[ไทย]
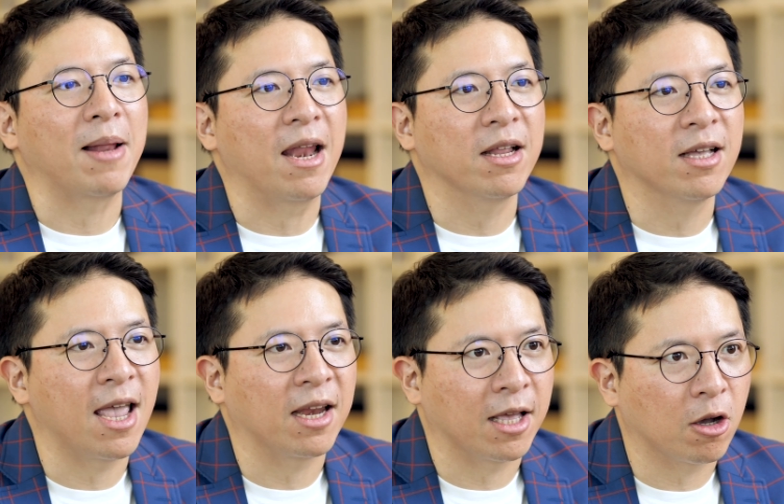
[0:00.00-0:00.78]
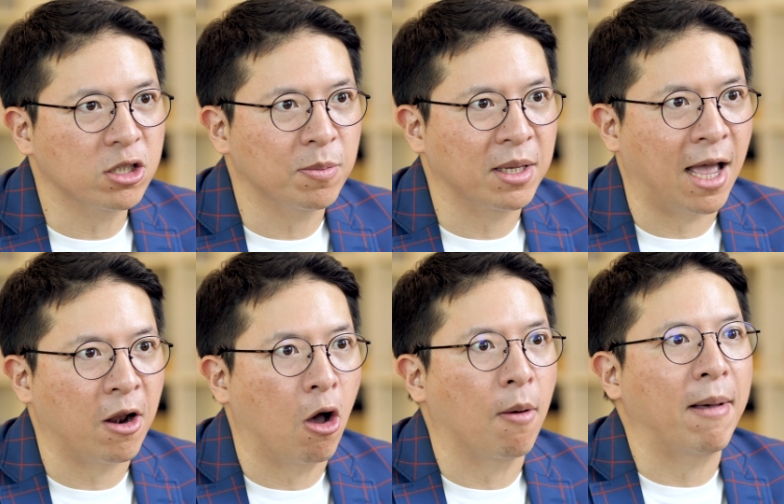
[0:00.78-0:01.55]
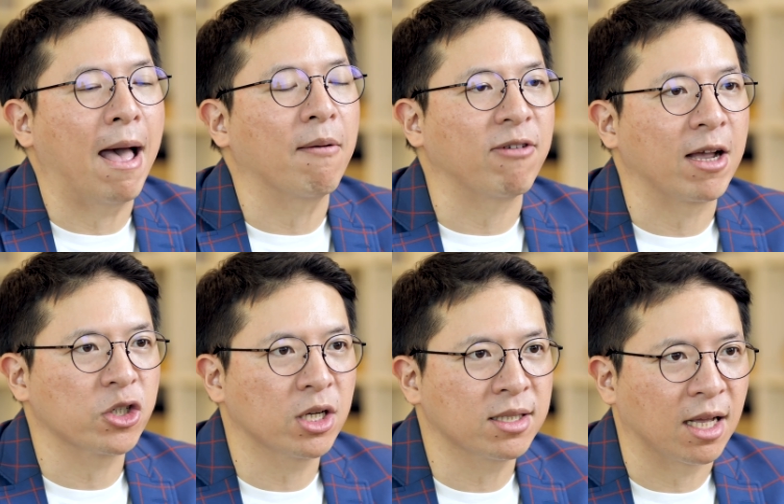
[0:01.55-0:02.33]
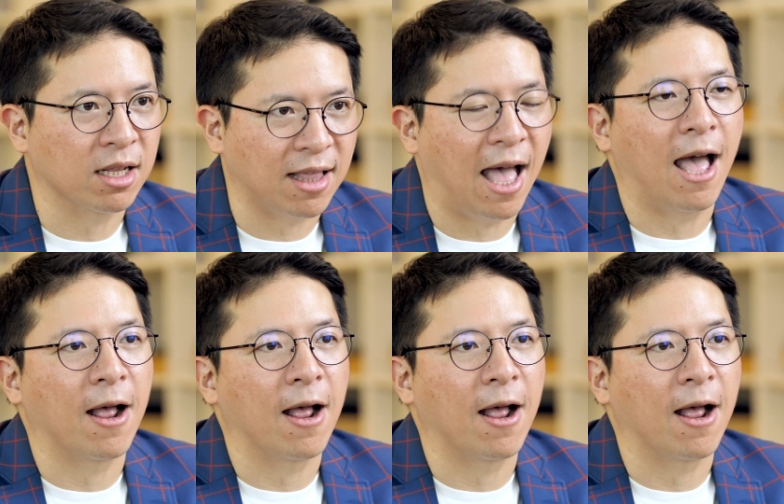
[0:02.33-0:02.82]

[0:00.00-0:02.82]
Planner เองเนี่ยก็จะมีการออกแบบฟังก์ชันต่า